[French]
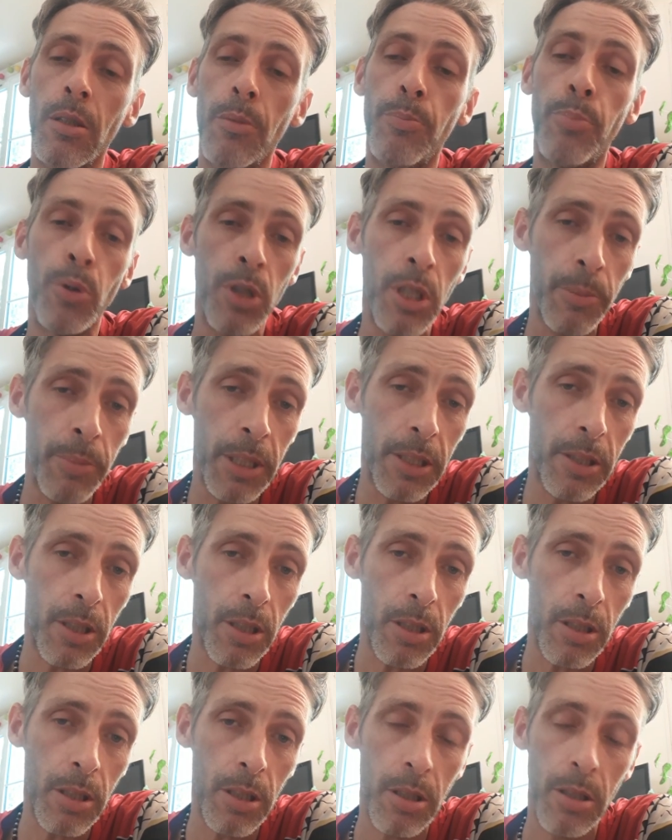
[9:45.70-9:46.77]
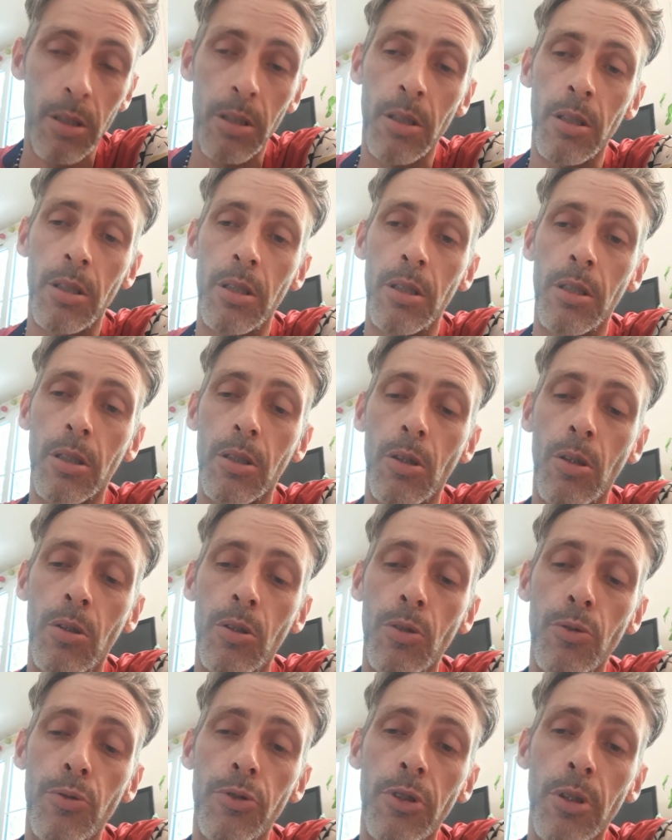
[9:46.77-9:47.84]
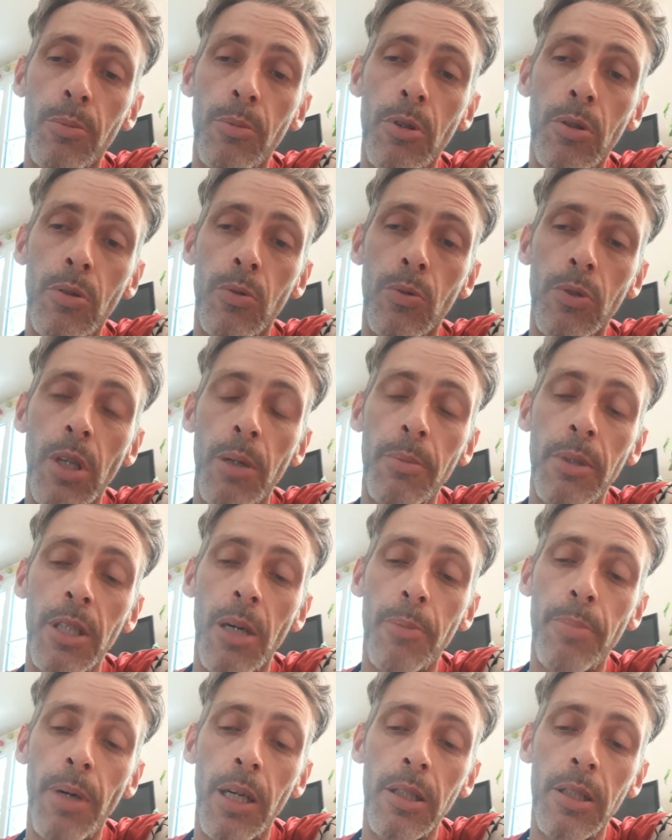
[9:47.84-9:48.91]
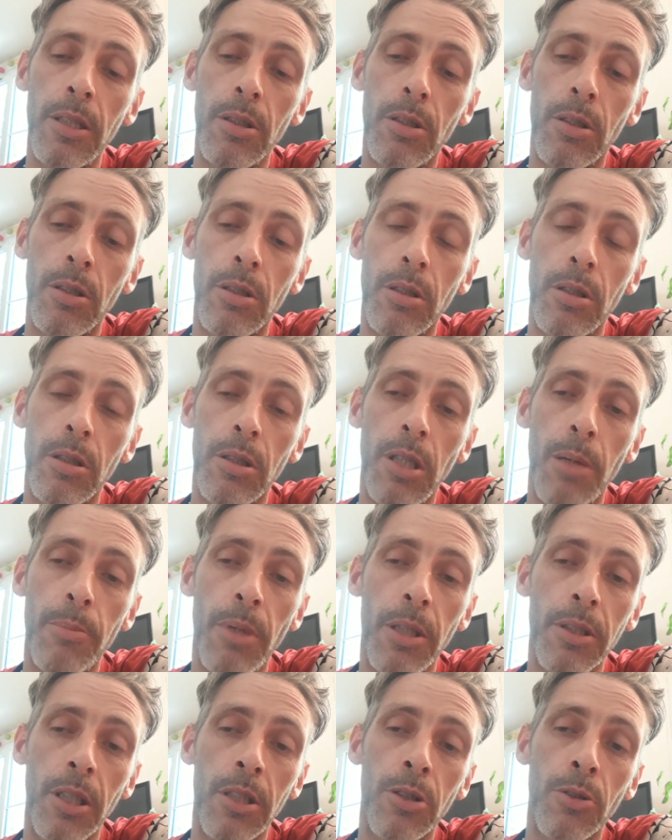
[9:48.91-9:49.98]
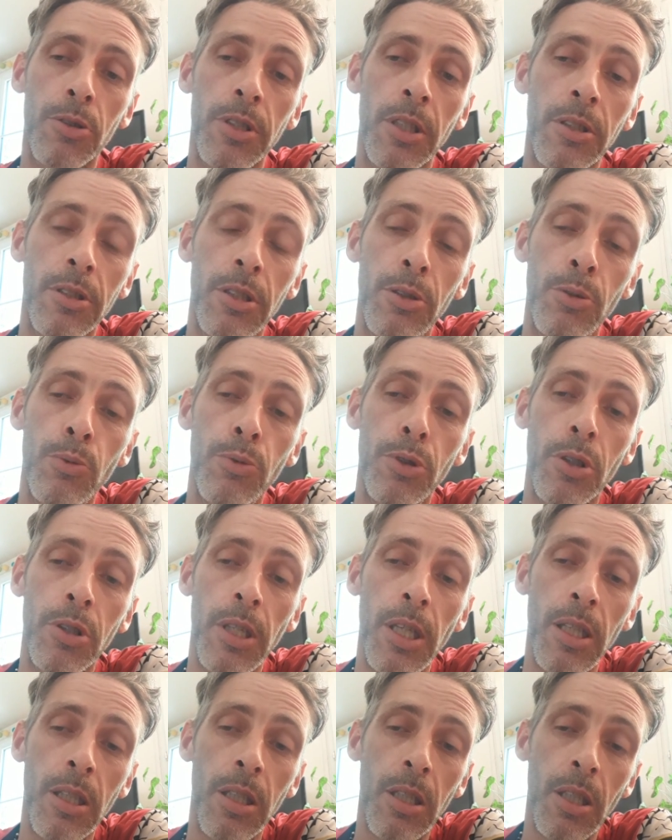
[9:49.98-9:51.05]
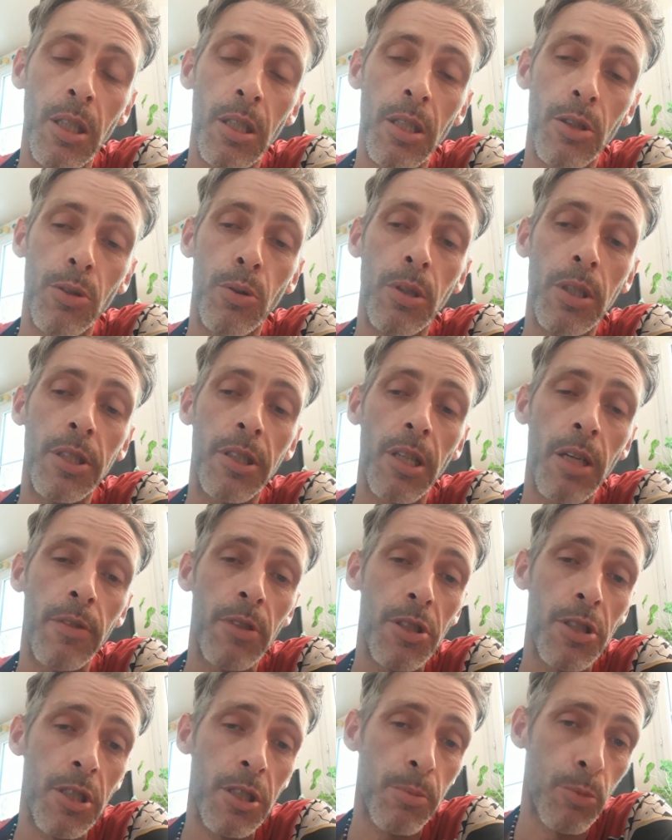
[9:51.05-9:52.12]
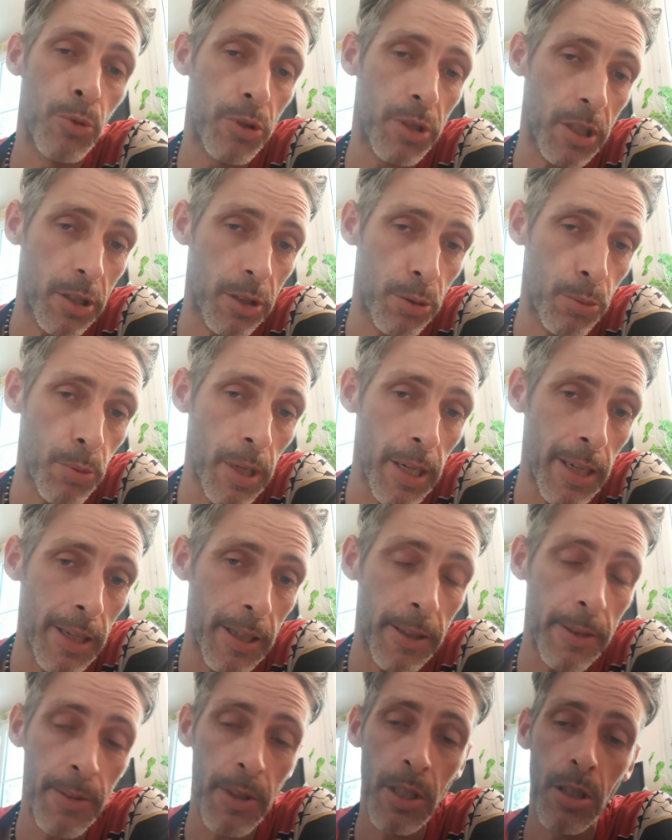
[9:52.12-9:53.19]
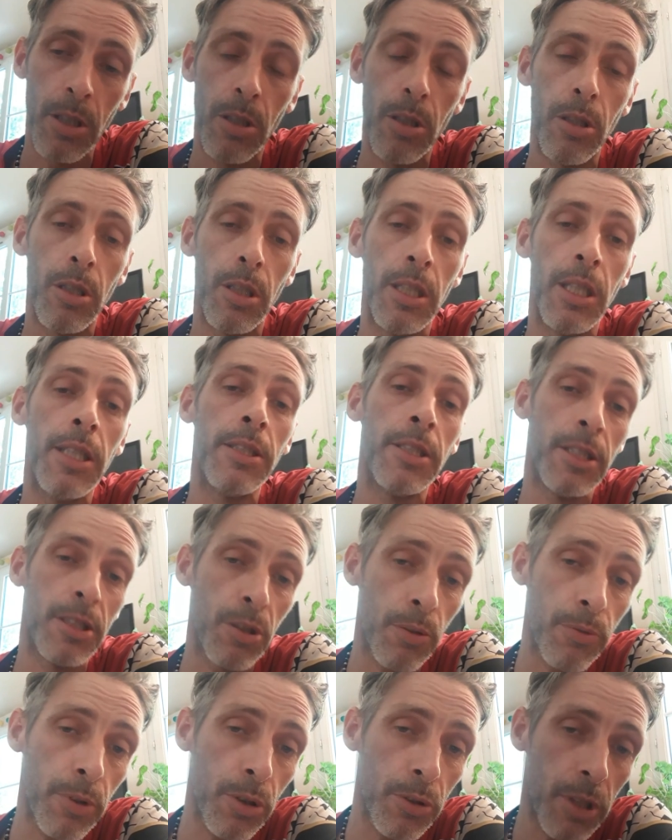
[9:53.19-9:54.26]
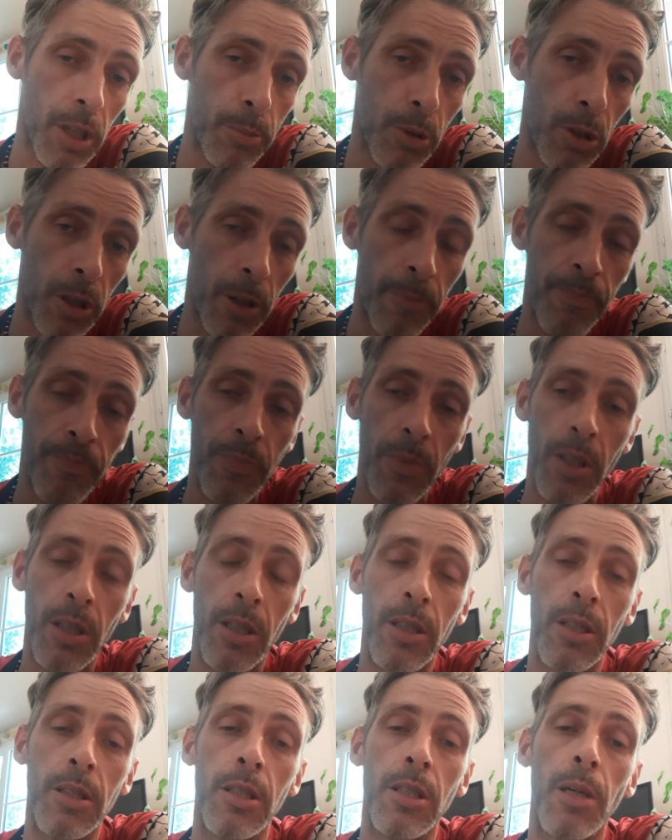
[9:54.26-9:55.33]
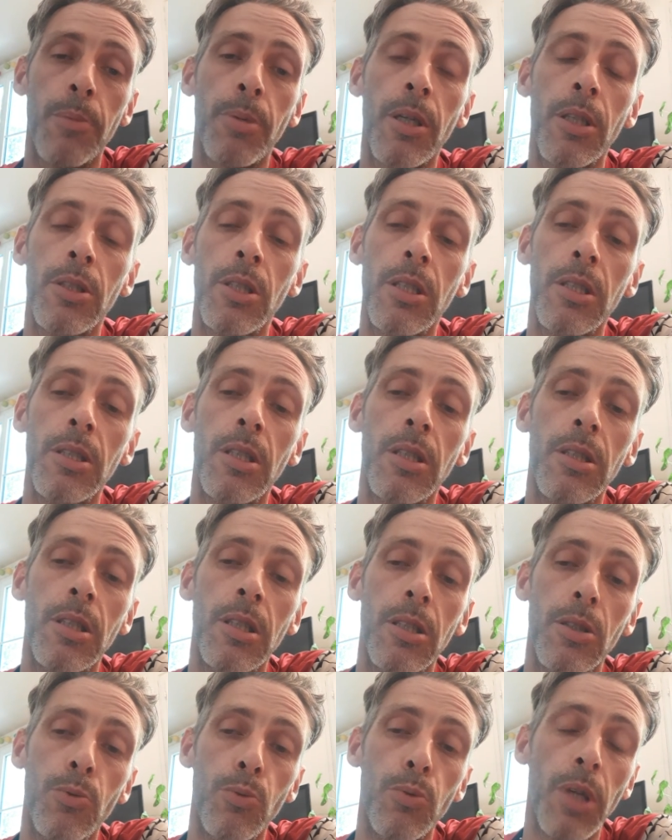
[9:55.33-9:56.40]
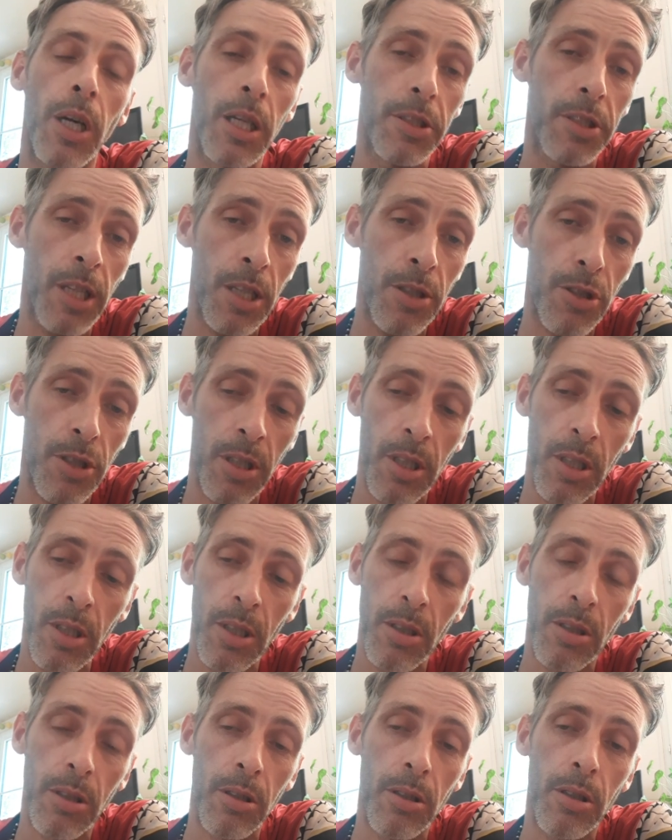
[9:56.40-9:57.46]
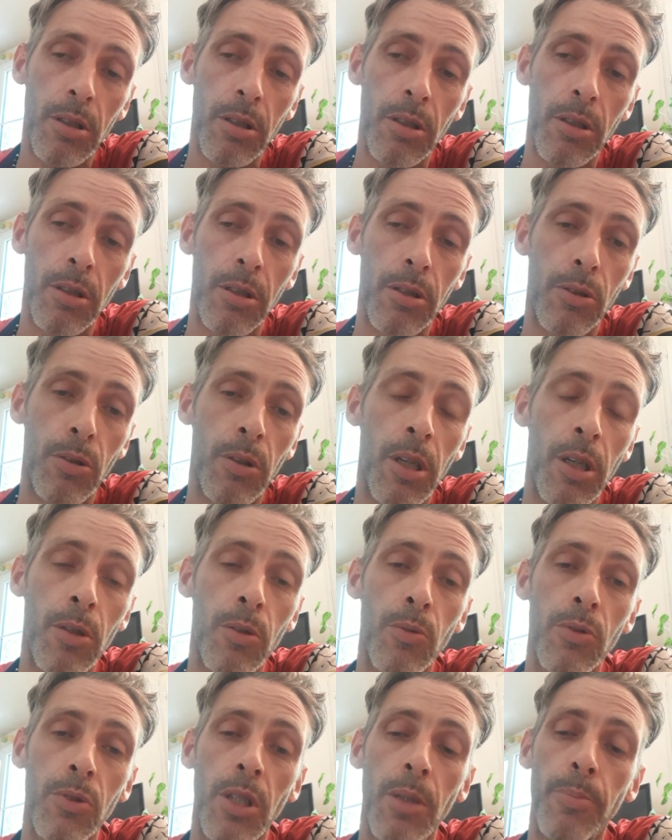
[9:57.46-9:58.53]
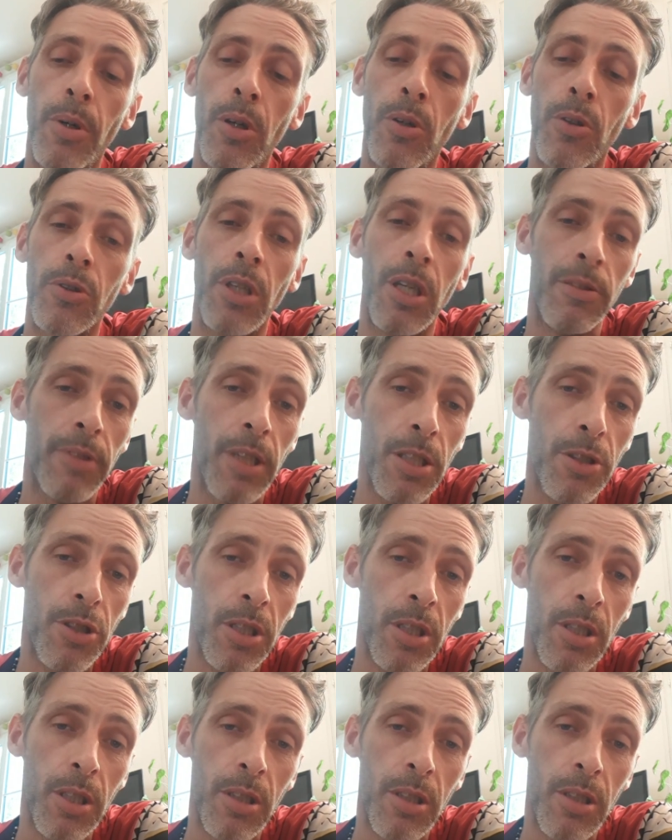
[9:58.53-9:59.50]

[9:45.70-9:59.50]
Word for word: polémiques euh, quand justement on amène à parler euh, de la maltraitance institutionnelle, de l'esclavagisme sexuel et des enfants d'abord hein, et après des, des, du dressage que là on n'est pas en élevage.